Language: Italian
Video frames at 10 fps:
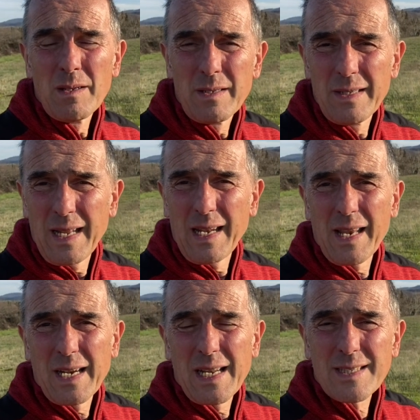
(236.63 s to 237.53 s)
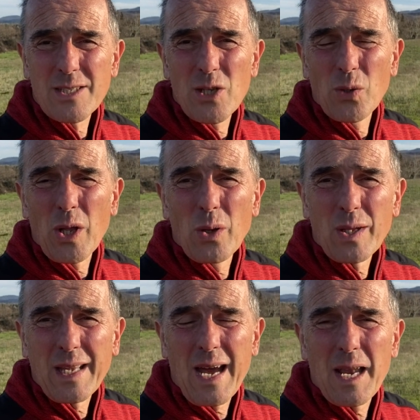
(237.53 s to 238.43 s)
nella relazione
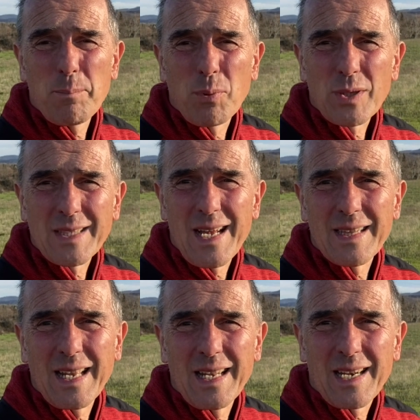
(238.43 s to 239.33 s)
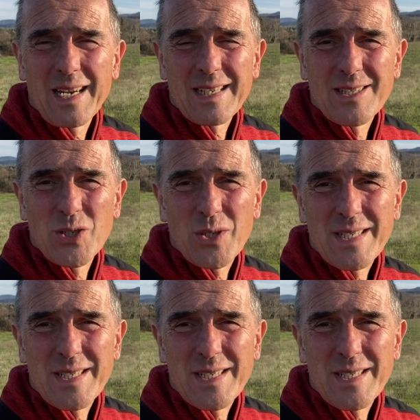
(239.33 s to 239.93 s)
col cane è importante che la relazione